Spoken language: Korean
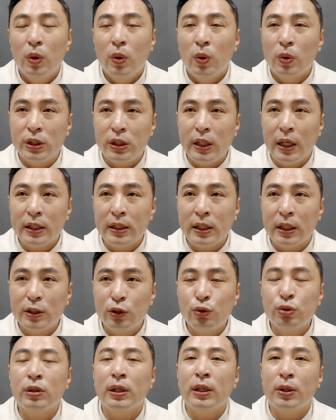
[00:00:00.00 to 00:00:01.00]
혹시 예산이
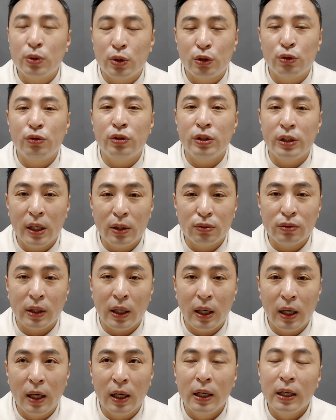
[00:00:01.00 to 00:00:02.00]
추가로 들 수도
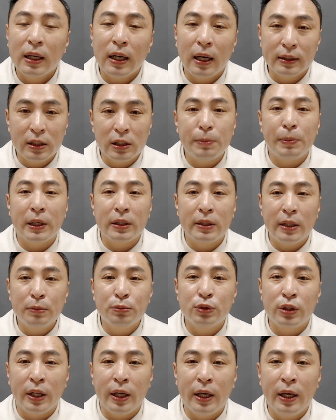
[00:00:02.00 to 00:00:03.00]
있겠구나. 강제 집행
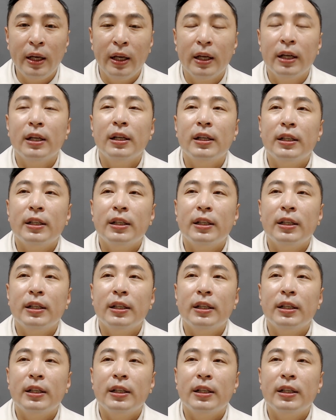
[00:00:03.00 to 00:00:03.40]
때문에.